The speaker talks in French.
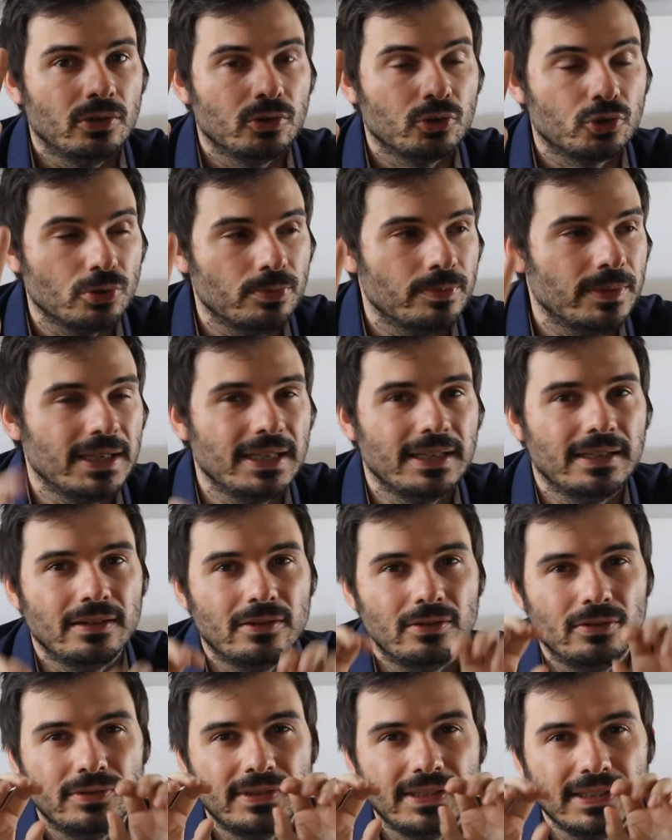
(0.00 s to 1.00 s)
je mets
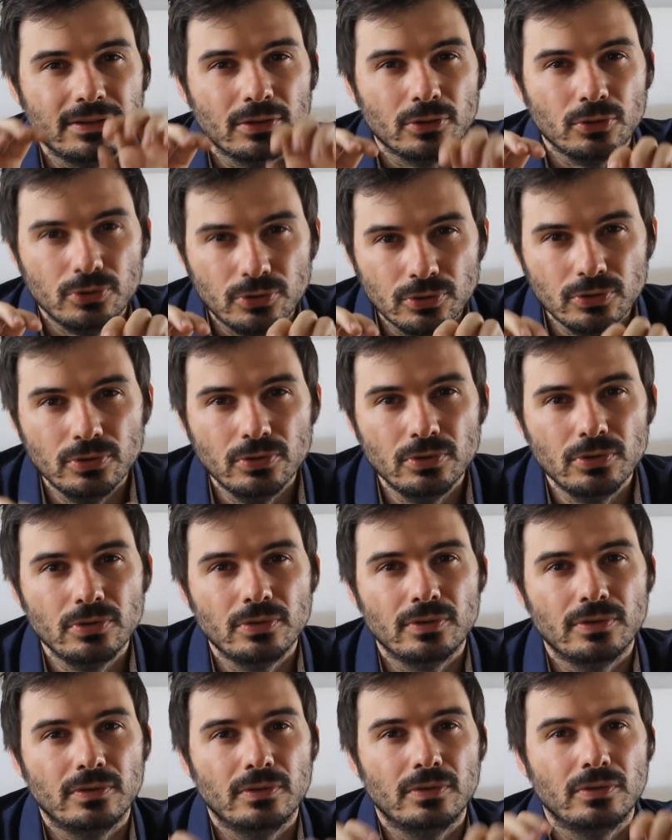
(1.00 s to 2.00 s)
le titre
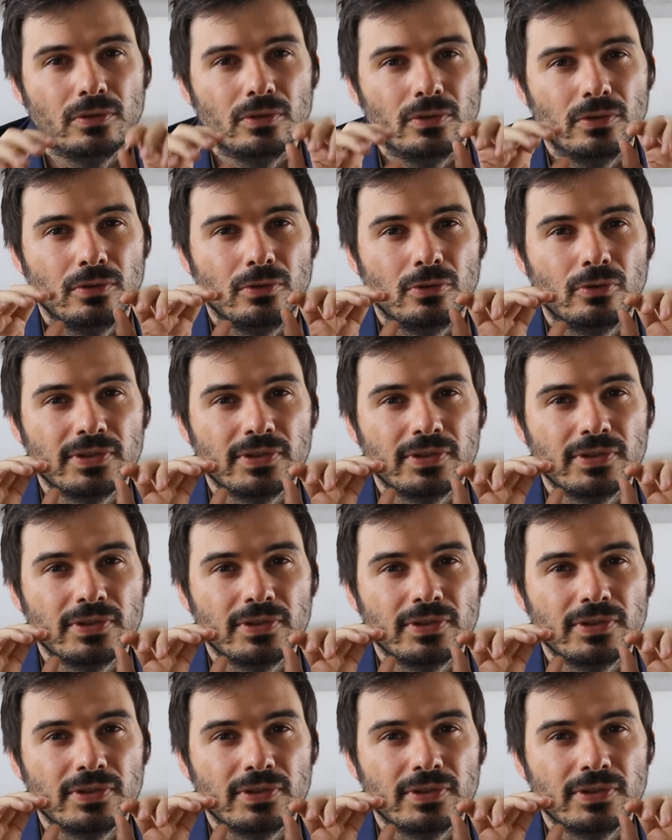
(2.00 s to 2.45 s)
2.